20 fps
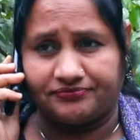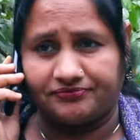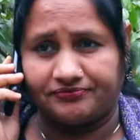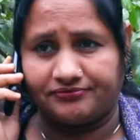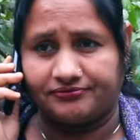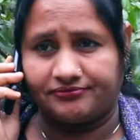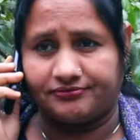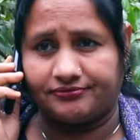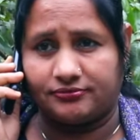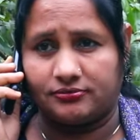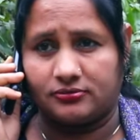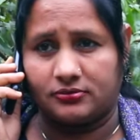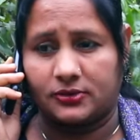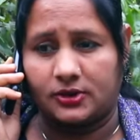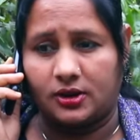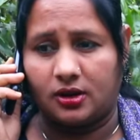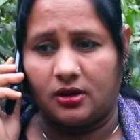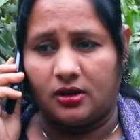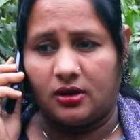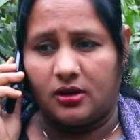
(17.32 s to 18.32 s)
হুম
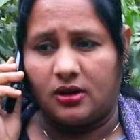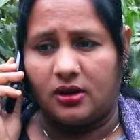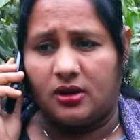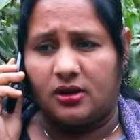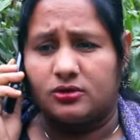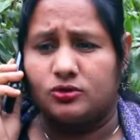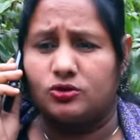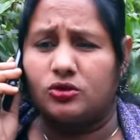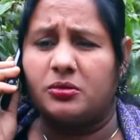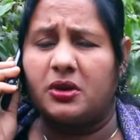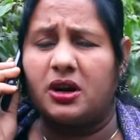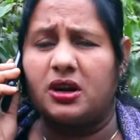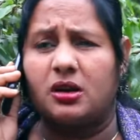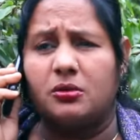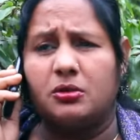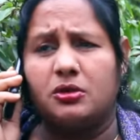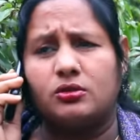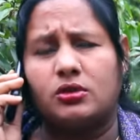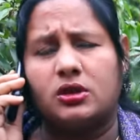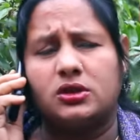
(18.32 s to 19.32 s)
তোমার
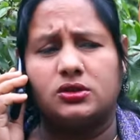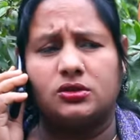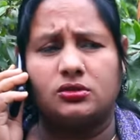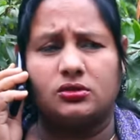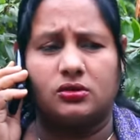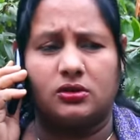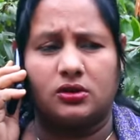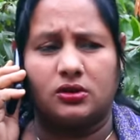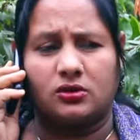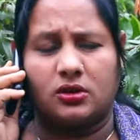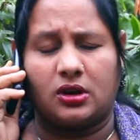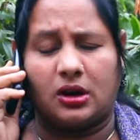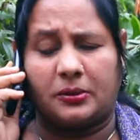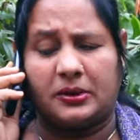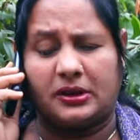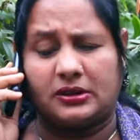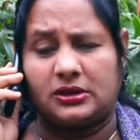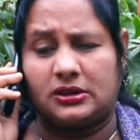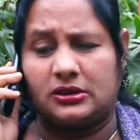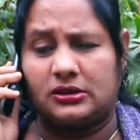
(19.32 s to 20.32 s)
আমি কত করে কই
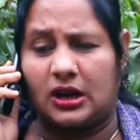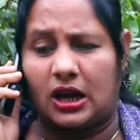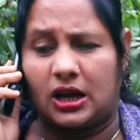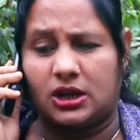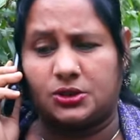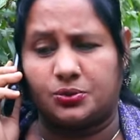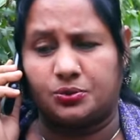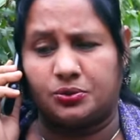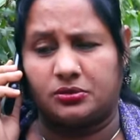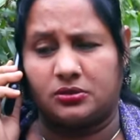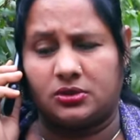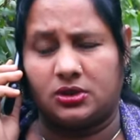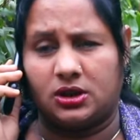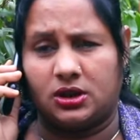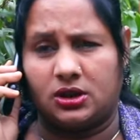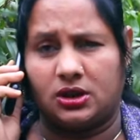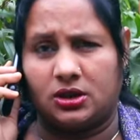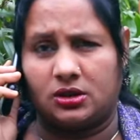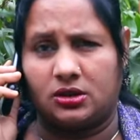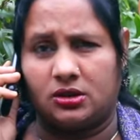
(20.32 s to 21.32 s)
আমার একটা টাচ ফোন
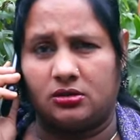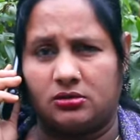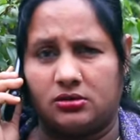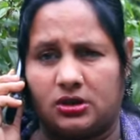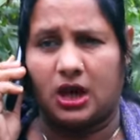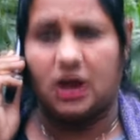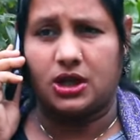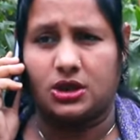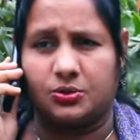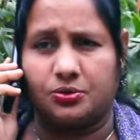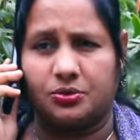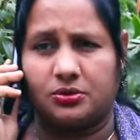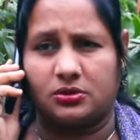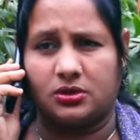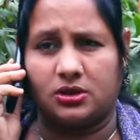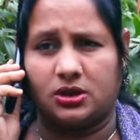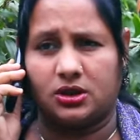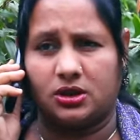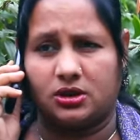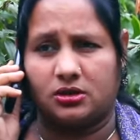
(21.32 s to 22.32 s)
কিনে দাও টাচ ফোন
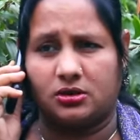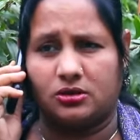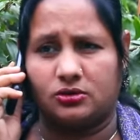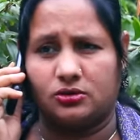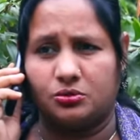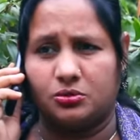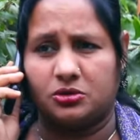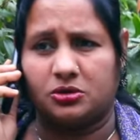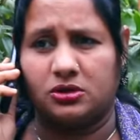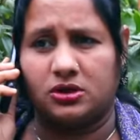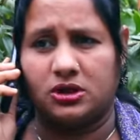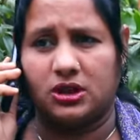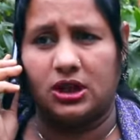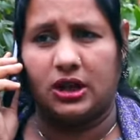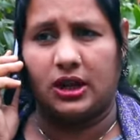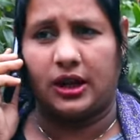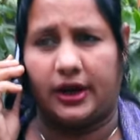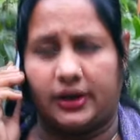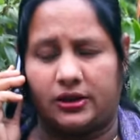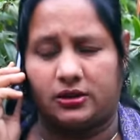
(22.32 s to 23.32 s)
কিনে দাও তুমি তো
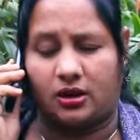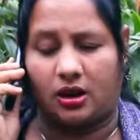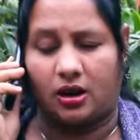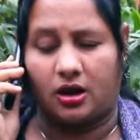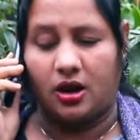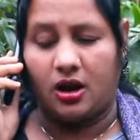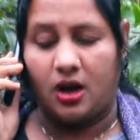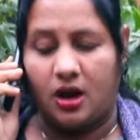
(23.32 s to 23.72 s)
দিলাই না